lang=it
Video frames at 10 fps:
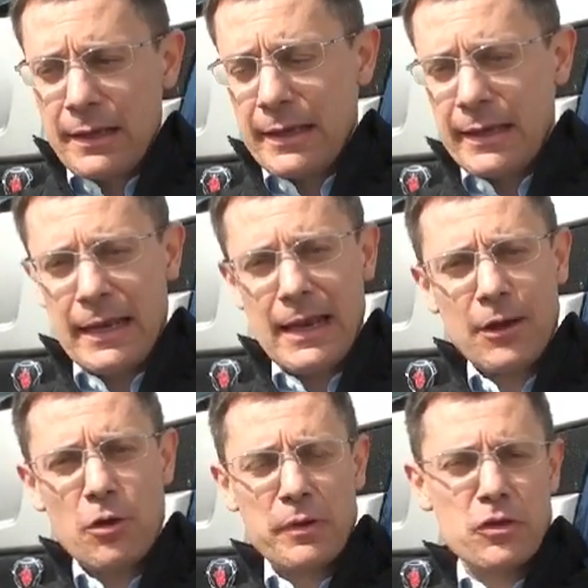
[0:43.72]
Eh,
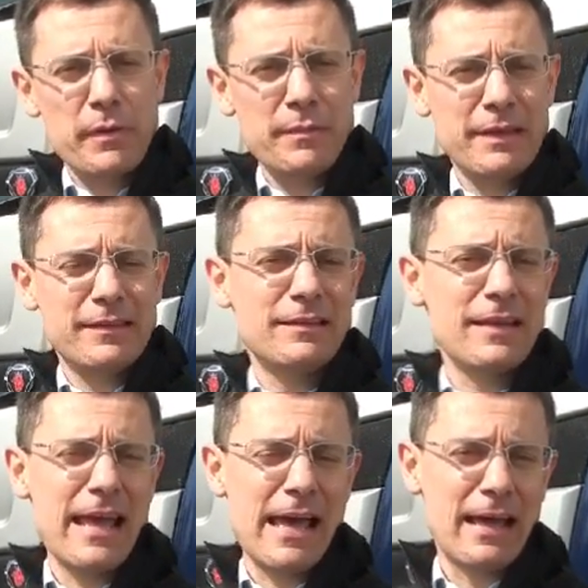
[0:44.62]
elenco principalmente
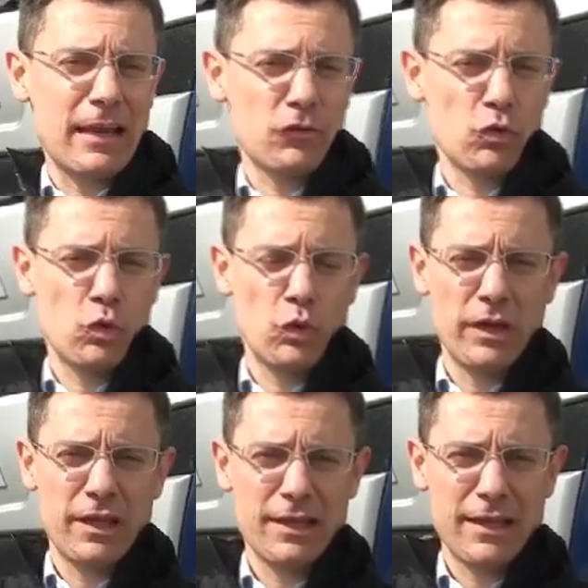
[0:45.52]
tre aree su
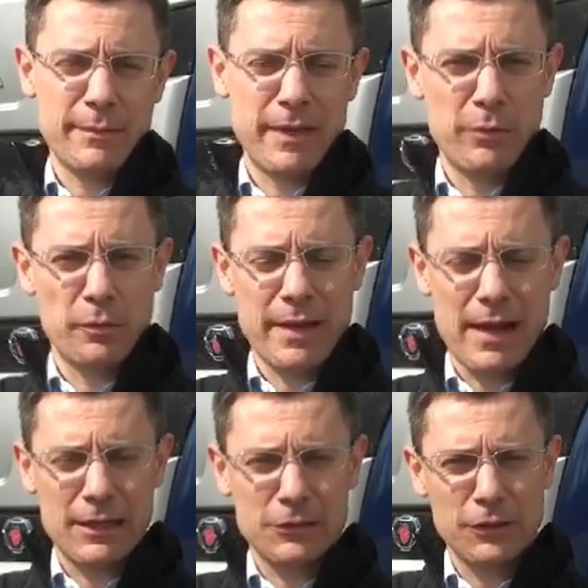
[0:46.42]
cui abbiamo
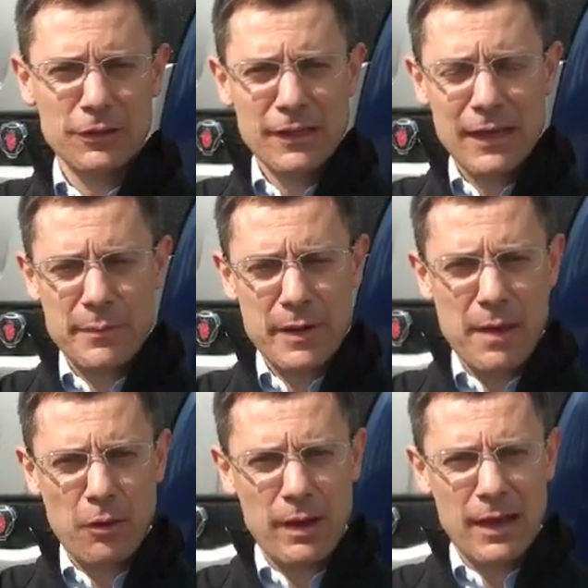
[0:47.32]
operato. La
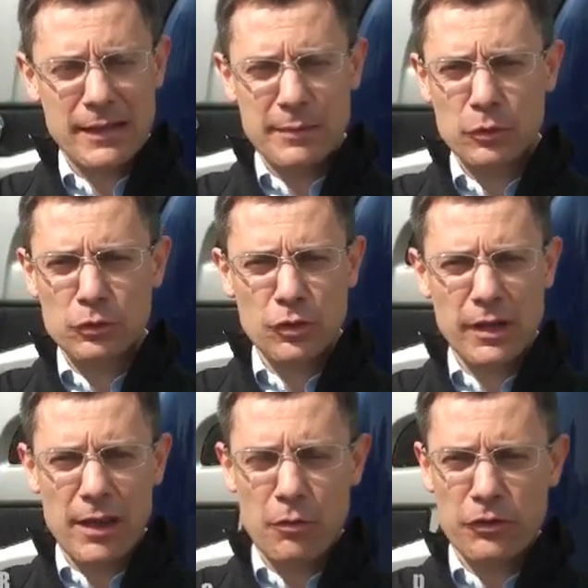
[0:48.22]
prima è quella di
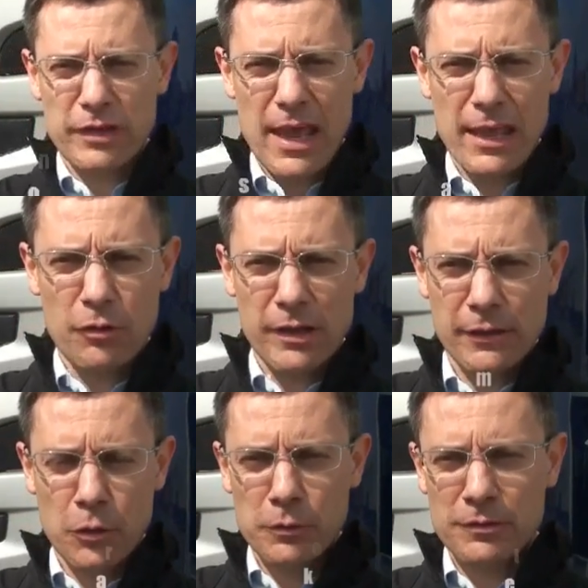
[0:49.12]
motori Euro 6 con
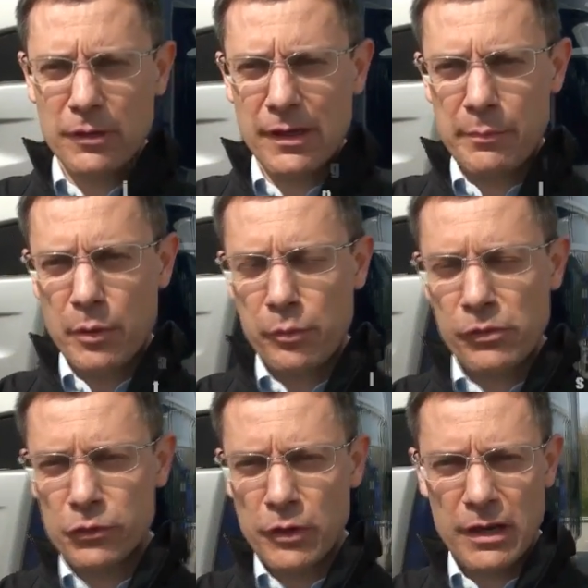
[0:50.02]
l'introduzione di
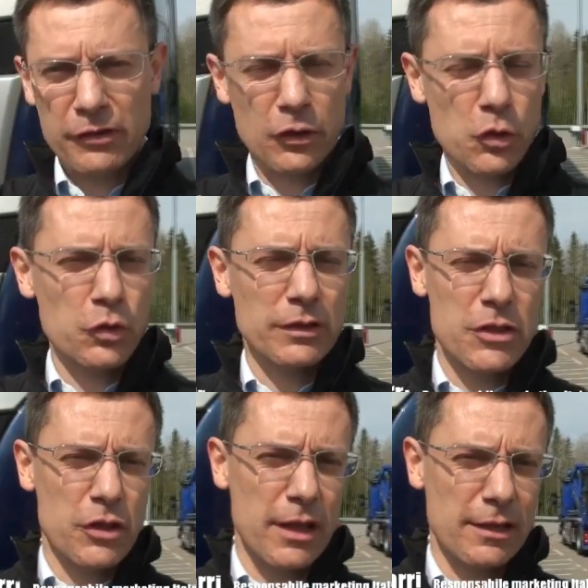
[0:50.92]
propulsori di
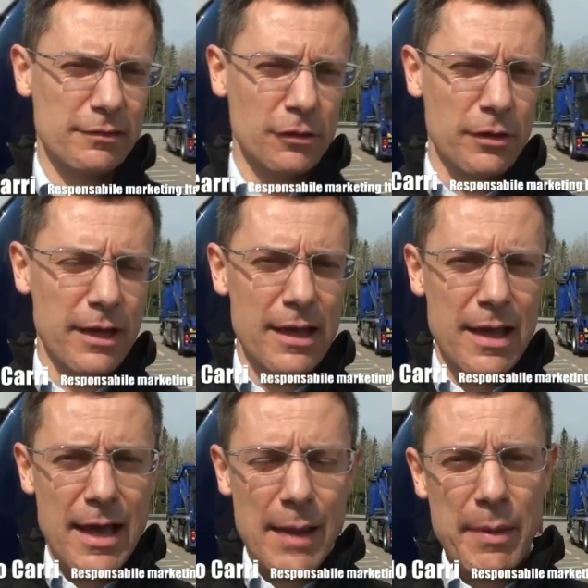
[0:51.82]
seconda generazione,
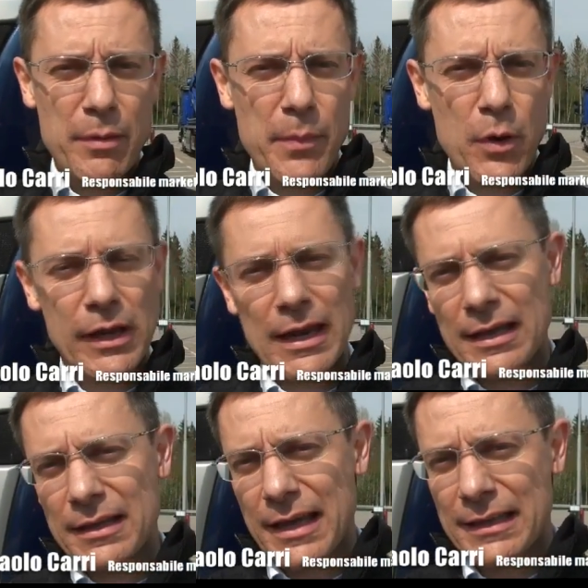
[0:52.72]
abbiamo poi
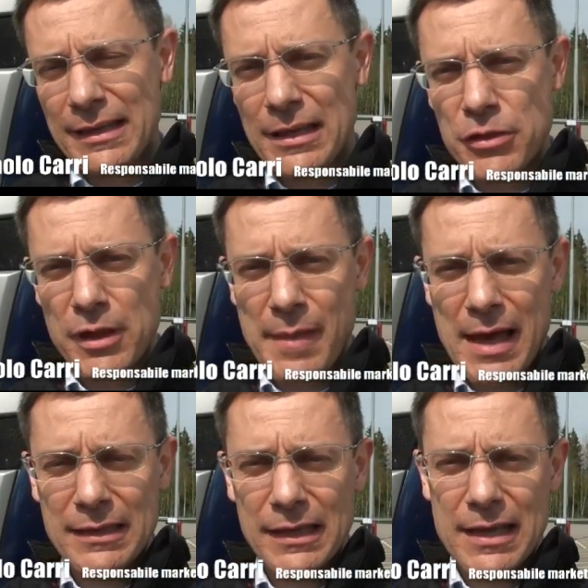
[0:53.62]
la catena
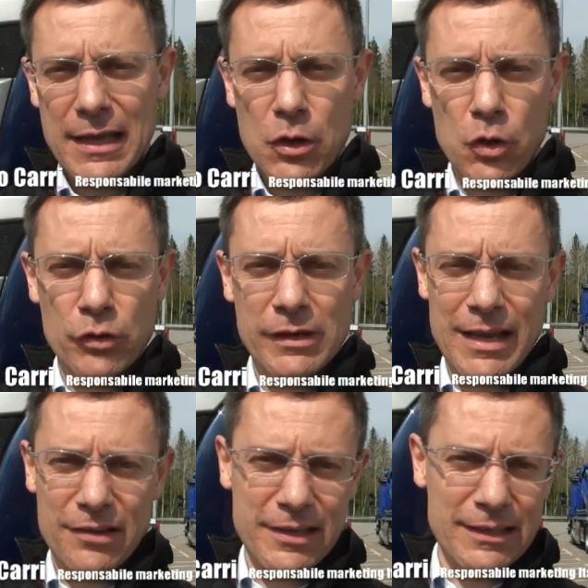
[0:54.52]
cinematica con
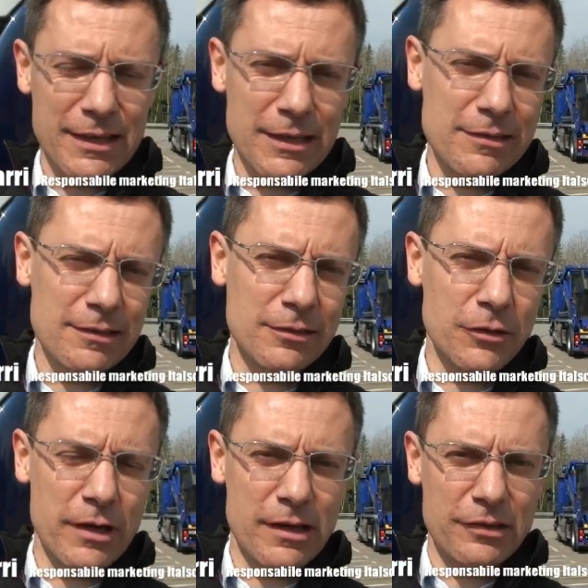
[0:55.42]
la
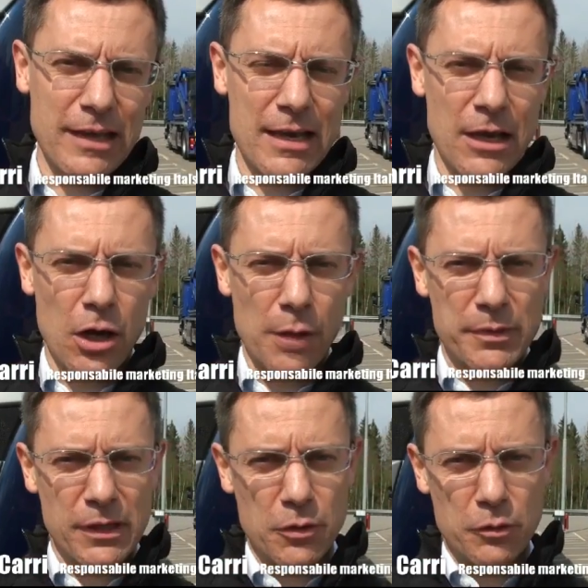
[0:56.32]
standardizzazione di Scania
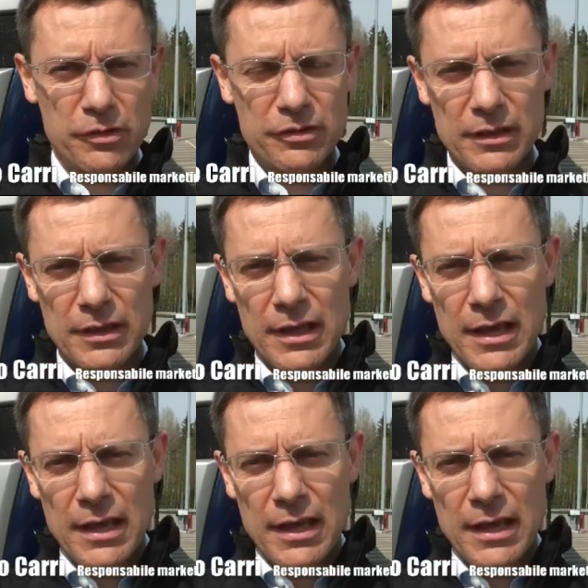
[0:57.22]
OptiCruise